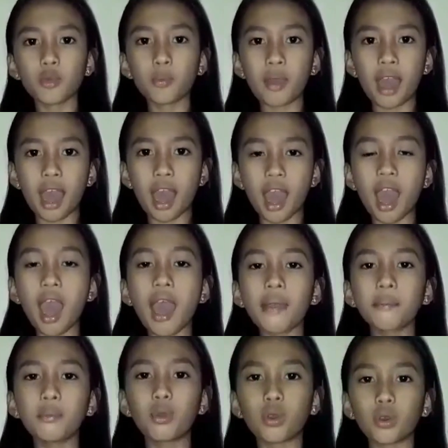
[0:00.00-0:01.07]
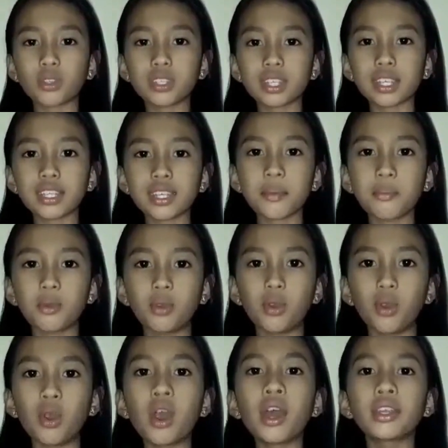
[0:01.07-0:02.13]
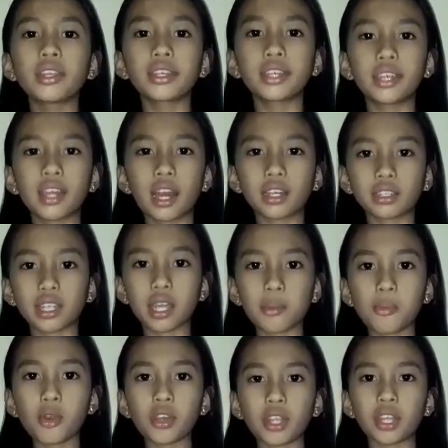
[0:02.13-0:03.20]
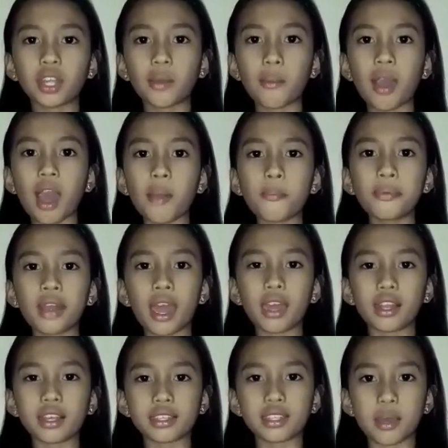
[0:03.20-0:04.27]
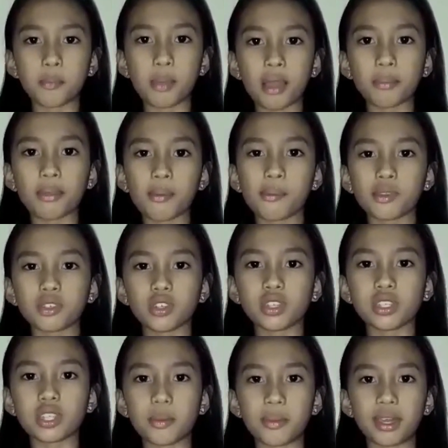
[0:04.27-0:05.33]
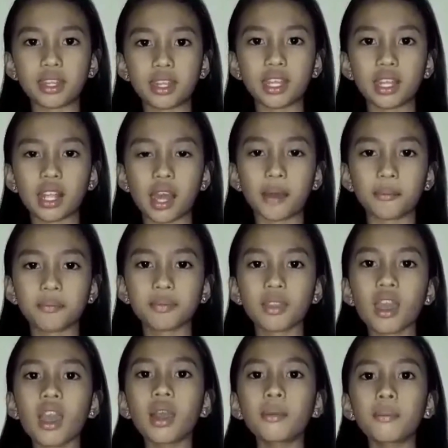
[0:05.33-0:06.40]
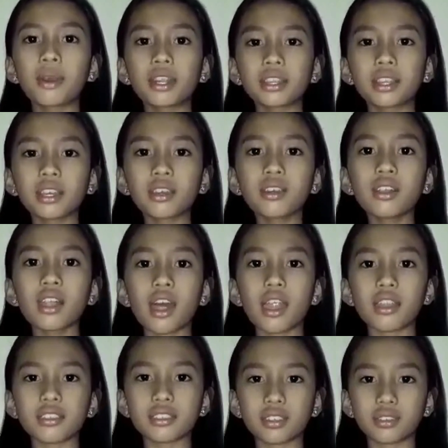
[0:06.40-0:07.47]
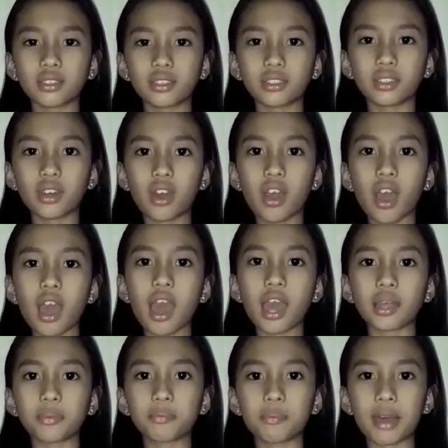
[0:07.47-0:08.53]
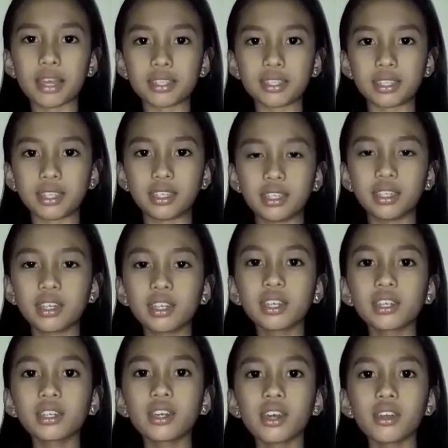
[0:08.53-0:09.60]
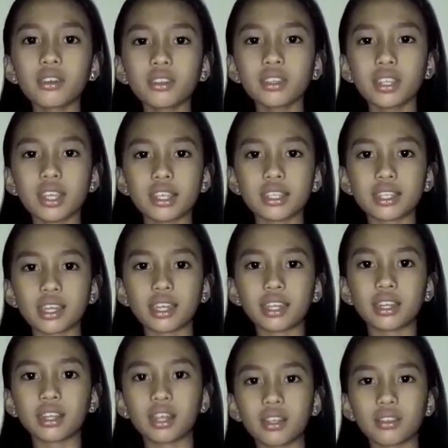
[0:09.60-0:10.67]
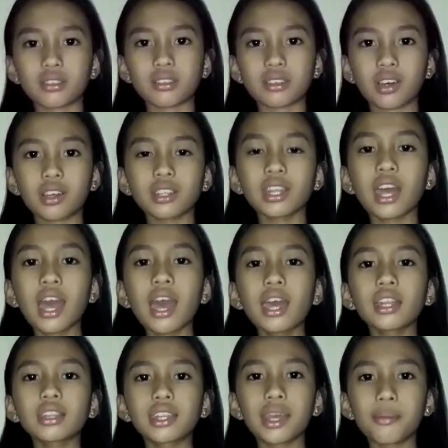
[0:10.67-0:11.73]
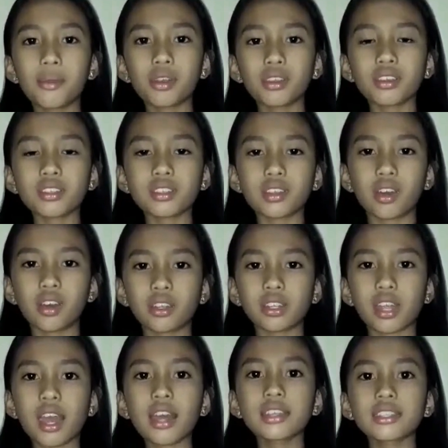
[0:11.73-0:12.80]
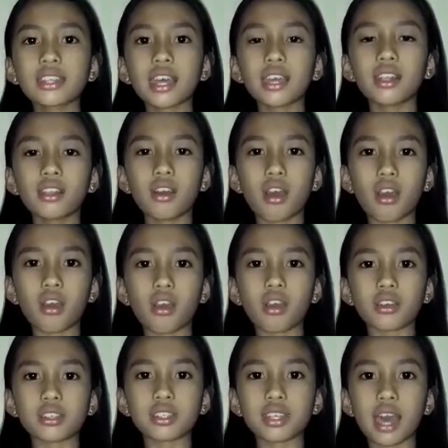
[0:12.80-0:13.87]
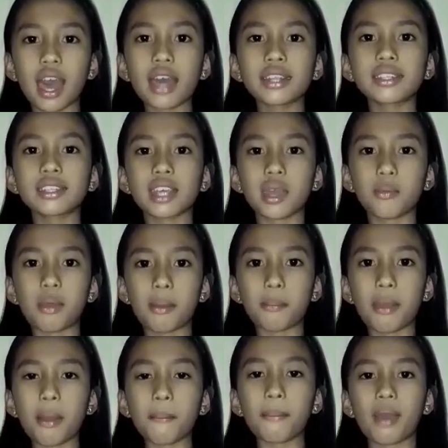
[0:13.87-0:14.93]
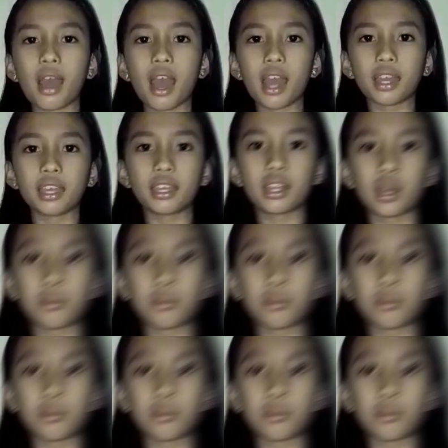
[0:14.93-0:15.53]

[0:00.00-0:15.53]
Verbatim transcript: ba, bukod sa Cebu, naging aktibo rin ang mga frailes sa pagmimisyon sa Maynila, partikular sa Tondo at Pasig. Gayon din sa gitnang Luzon, Timog Luzon, sa Ilocos at sa iba pang bahagi ng